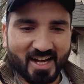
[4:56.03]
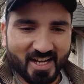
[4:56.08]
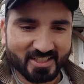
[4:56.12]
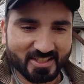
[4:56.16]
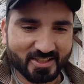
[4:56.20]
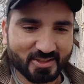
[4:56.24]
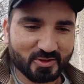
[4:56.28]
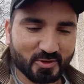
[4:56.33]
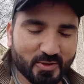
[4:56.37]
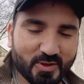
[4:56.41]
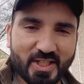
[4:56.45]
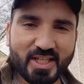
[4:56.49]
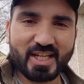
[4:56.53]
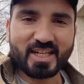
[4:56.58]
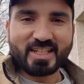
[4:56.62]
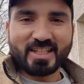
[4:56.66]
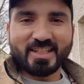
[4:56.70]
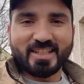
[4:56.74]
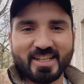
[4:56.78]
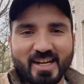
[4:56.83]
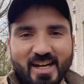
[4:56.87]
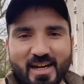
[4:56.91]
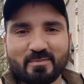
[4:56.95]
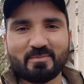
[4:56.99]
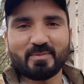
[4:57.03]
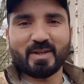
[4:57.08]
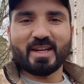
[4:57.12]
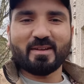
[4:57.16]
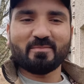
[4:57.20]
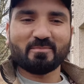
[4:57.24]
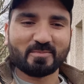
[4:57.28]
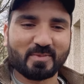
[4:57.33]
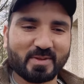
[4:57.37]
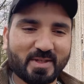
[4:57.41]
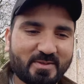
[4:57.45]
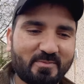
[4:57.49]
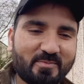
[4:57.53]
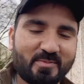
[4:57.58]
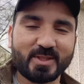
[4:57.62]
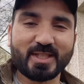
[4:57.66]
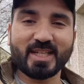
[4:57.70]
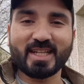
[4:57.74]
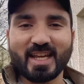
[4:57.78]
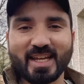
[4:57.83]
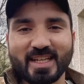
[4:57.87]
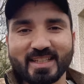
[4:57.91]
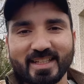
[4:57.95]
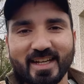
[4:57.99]
हाँ जी तो देख लिया आपने
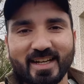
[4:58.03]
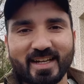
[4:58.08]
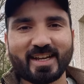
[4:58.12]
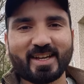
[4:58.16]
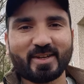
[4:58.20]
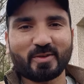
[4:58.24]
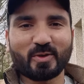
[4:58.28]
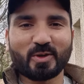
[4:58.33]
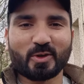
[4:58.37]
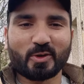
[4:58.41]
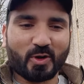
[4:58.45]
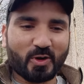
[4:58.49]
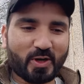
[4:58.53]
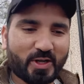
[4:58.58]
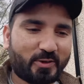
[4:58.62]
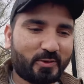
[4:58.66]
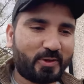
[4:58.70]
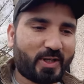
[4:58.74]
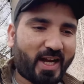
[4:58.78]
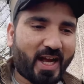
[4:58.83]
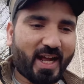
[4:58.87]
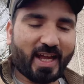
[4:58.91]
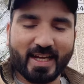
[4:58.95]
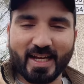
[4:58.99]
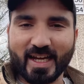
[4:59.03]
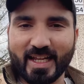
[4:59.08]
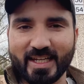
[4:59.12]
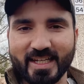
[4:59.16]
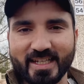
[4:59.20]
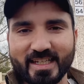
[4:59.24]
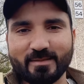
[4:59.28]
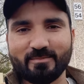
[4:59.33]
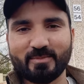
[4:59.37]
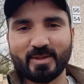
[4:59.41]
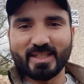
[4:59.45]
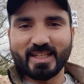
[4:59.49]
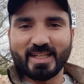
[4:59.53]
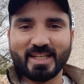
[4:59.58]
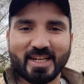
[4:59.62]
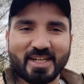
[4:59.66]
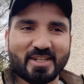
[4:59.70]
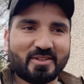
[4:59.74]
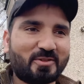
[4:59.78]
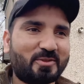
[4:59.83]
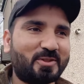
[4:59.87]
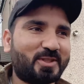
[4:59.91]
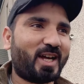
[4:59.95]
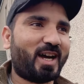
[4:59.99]
मुझे ये था कि कोई कॉइन उठाएगा लेकिन बंदे ने
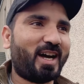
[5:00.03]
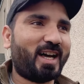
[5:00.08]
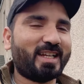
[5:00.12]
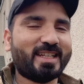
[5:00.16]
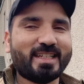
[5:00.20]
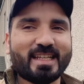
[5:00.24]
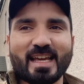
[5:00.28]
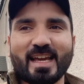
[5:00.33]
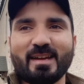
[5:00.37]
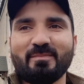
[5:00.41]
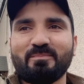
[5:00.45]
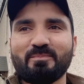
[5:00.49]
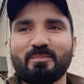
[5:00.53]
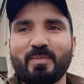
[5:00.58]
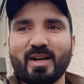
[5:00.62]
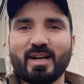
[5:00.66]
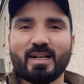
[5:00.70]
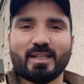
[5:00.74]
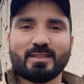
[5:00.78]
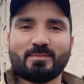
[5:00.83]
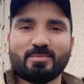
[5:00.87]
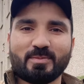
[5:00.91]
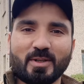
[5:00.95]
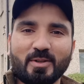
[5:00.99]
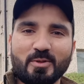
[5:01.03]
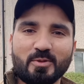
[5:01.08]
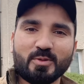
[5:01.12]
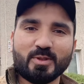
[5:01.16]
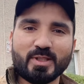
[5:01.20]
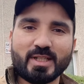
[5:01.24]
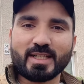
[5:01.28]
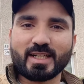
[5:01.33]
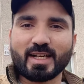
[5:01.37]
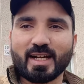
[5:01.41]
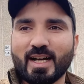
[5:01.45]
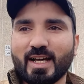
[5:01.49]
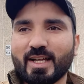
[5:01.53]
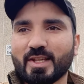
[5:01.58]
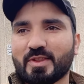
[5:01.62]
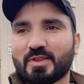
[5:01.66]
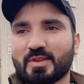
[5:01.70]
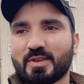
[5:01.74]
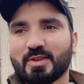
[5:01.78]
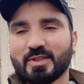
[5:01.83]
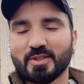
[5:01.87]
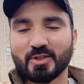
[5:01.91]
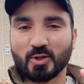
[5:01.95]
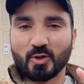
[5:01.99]
उठा लिया है पाँच पाउंड का
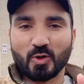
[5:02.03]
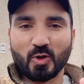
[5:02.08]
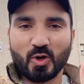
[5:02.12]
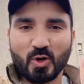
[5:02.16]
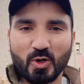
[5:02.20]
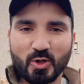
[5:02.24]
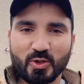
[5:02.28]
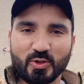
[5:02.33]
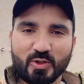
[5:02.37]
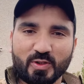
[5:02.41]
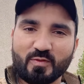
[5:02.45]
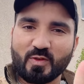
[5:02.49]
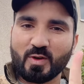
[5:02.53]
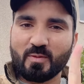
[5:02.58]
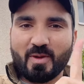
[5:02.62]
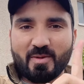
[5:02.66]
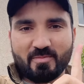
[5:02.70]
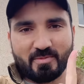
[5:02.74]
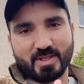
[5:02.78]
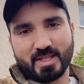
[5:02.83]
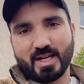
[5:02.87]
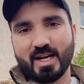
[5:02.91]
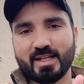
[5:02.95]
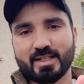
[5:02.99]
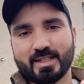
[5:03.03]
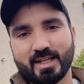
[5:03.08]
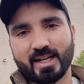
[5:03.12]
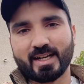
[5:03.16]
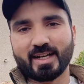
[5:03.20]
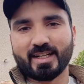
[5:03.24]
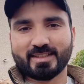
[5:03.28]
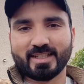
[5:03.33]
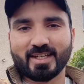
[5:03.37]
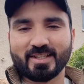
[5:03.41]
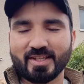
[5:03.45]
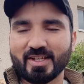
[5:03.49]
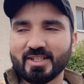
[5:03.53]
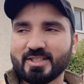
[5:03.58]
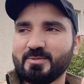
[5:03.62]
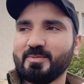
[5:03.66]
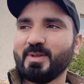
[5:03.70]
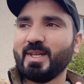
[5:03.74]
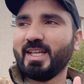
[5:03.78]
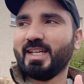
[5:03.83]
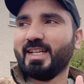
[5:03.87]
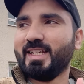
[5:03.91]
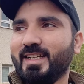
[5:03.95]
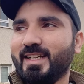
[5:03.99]
नोट और वो मैं मजाक कर रहा था सच
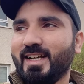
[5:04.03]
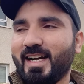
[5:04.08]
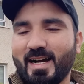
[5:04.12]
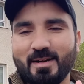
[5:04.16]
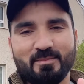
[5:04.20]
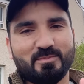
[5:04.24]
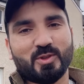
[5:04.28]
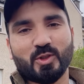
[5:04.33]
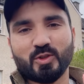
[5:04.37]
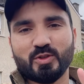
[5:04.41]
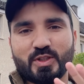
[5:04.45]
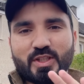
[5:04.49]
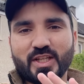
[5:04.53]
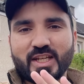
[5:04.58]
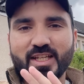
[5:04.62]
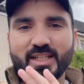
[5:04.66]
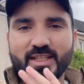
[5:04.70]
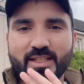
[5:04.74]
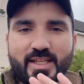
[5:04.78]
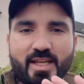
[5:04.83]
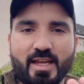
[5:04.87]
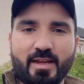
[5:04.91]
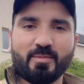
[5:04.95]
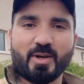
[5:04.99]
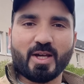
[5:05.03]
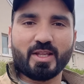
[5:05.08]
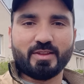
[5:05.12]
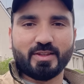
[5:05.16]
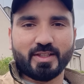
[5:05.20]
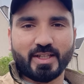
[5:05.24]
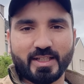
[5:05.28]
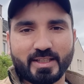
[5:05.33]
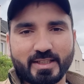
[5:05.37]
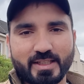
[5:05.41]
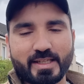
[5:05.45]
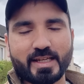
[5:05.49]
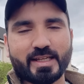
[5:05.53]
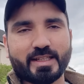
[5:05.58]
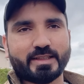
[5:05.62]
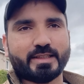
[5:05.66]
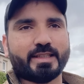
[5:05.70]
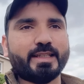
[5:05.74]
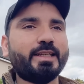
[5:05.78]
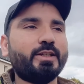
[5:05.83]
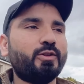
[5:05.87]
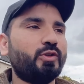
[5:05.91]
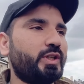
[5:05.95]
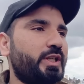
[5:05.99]
में अब जो दे दिए बस दे दिए
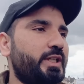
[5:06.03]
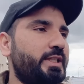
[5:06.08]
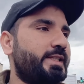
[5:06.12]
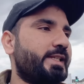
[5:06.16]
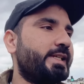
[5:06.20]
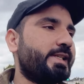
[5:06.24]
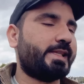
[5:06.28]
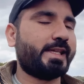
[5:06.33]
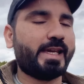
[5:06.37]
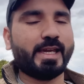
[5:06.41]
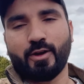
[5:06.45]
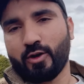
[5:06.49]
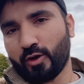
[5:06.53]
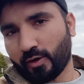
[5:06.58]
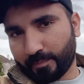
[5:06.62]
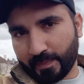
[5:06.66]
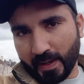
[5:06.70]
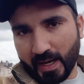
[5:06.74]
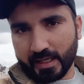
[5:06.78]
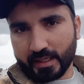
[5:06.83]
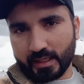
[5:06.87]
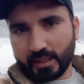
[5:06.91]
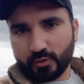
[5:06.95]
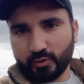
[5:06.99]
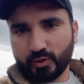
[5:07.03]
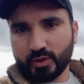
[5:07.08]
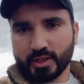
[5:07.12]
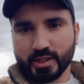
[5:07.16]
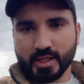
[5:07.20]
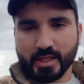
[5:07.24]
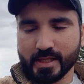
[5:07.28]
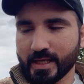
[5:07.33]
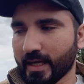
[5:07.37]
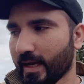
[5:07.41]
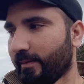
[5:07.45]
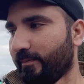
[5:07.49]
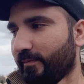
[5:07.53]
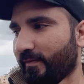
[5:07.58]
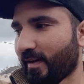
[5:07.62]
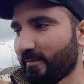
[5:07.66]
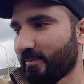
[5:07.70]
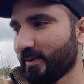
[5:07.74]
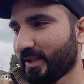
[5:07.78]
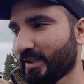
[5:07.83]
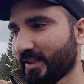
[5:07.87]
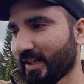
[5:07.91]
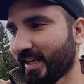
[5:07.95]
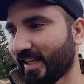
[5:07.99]
दी हुई चीज़ें और फेंकी हुई चीज़ें हम
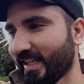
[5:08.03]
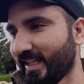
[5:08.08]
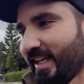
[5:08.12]
वापस नहीं